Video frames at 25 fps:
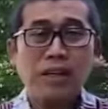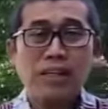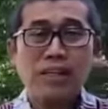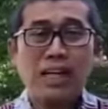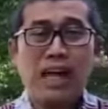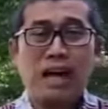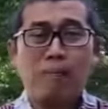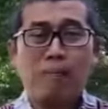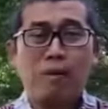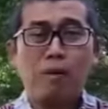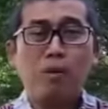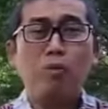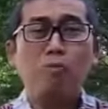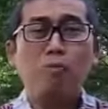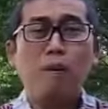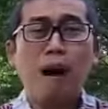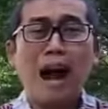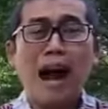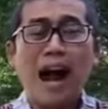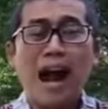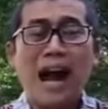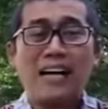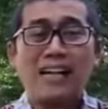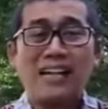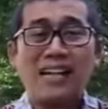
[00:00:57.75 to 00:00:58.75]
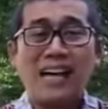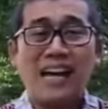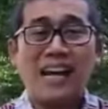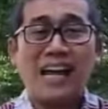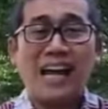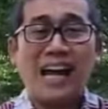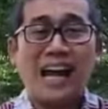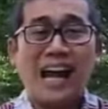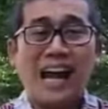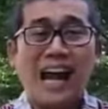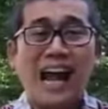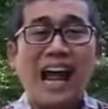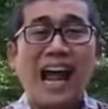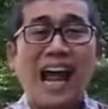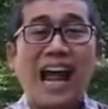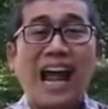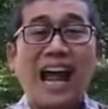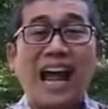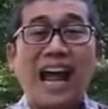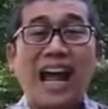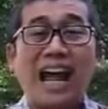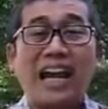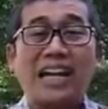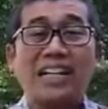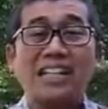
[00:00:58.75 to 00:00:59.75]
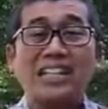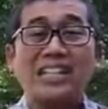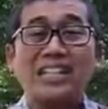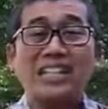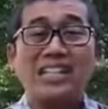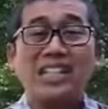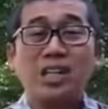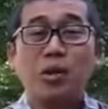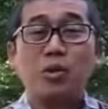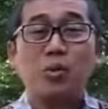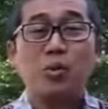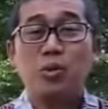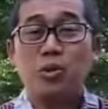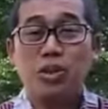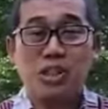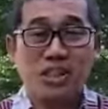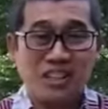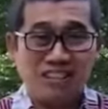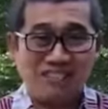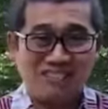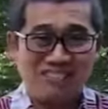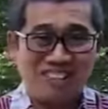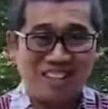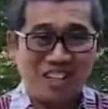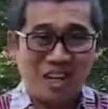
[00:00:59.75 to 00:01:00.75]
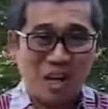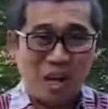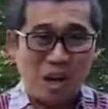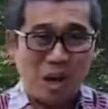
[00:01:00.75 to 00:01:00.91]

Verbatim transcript: Yang mengubah adalah eksekusi.